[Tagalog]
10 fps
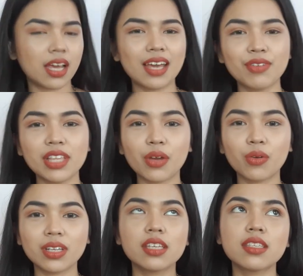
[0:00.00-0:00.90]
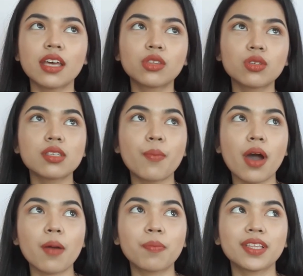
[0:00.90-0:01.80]
I feel like isa ito sa
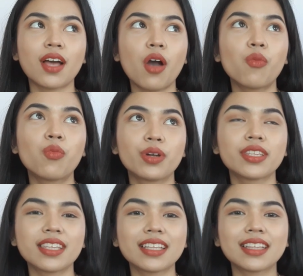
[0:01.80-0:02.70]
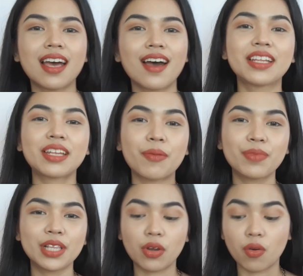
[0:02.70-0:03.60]
mga pinaka-worth it na
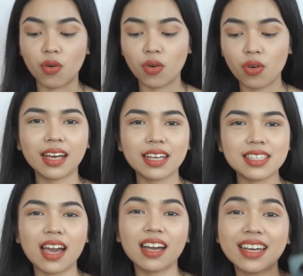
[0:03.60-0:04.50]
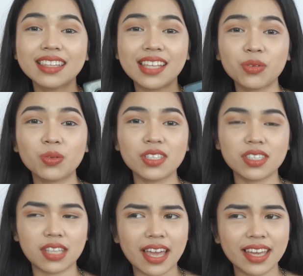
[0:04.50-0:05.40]
nabili ko. Kasi ang ganda nung
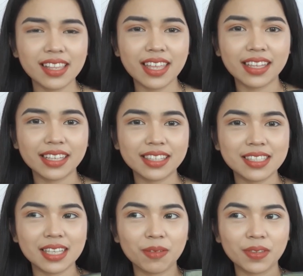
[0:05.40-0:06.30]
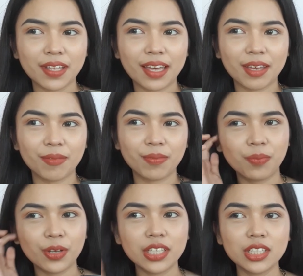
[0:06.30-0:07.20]
style and at the same time,
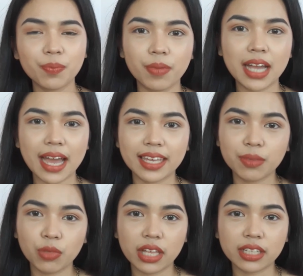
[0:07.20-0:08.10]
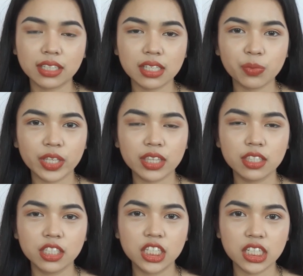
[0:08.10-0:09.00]
pwede siya bagayan mo lang din with
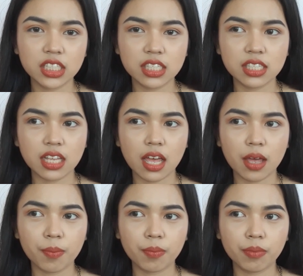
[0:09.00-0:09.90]
jeans na